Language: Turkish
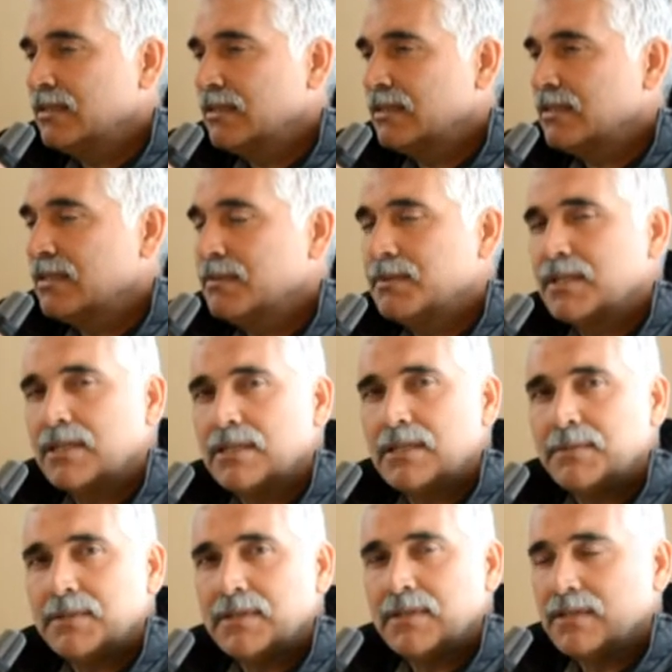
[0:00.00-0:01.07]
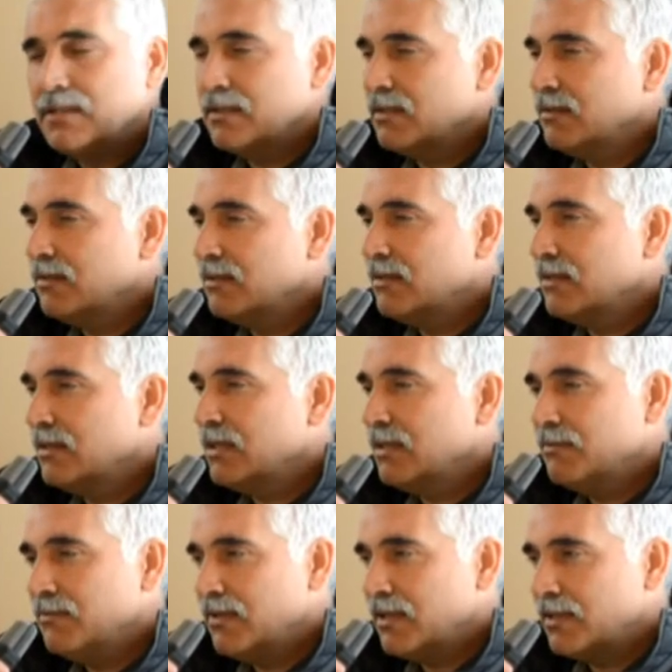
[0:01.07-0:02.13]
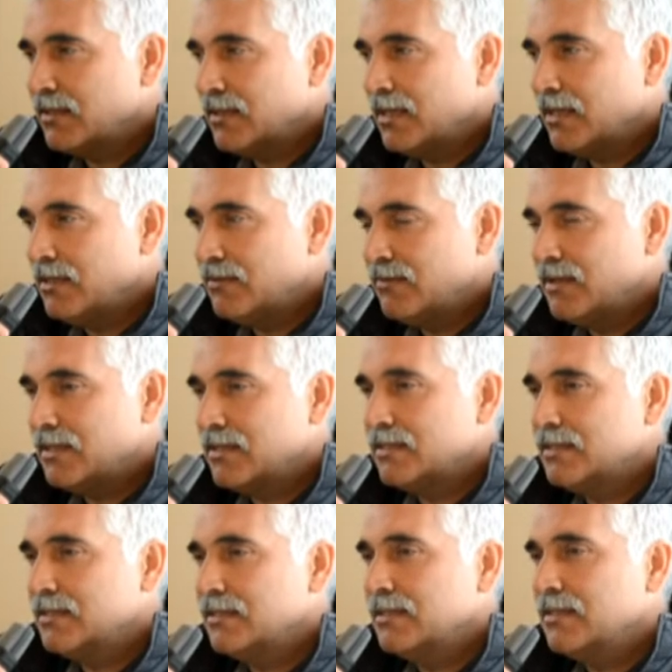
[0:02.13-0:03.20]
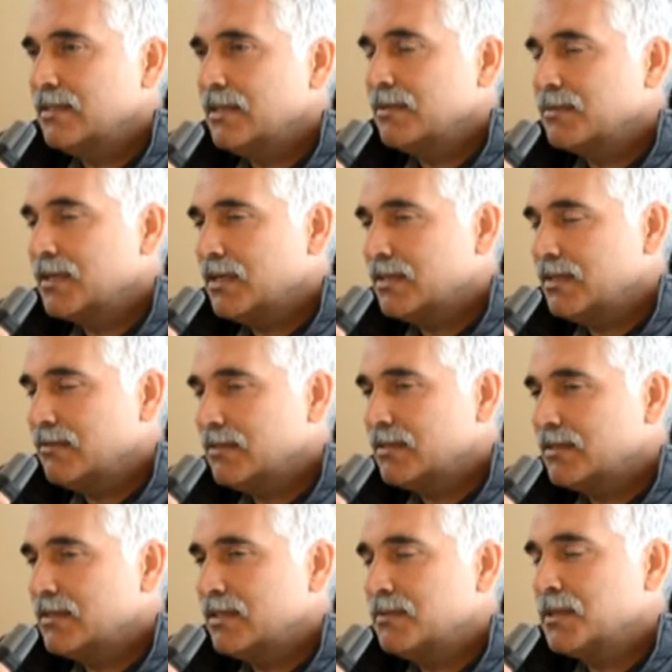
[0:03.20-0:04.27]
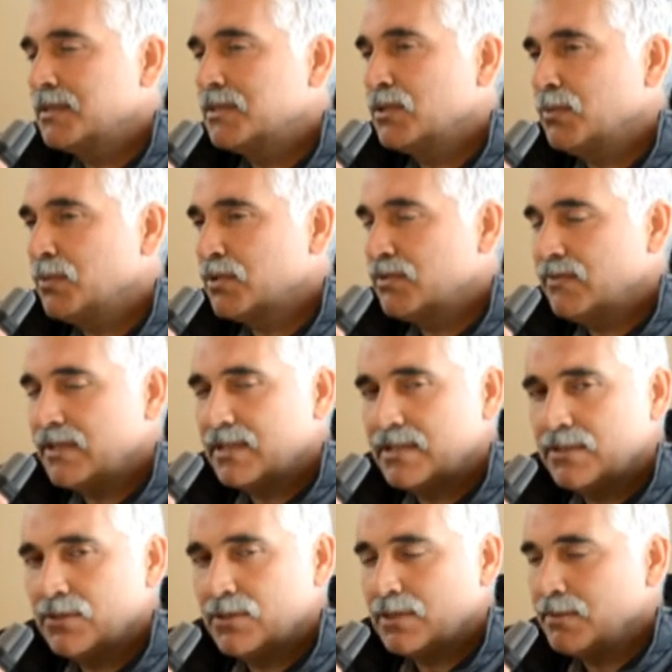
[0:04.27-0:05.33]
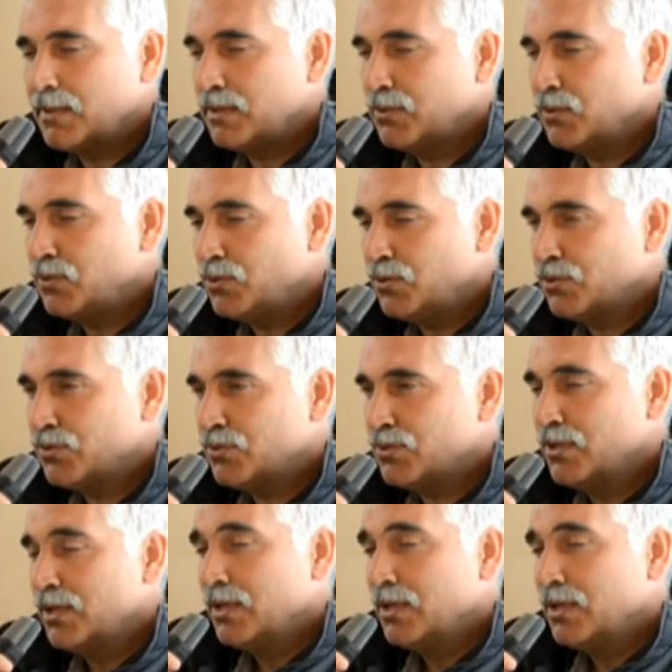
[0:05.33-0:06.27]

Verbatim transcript: gramına gramına hem gelir vergisini hem KDV'sini hem de stopaj vergisini ödemek ödüyoruz.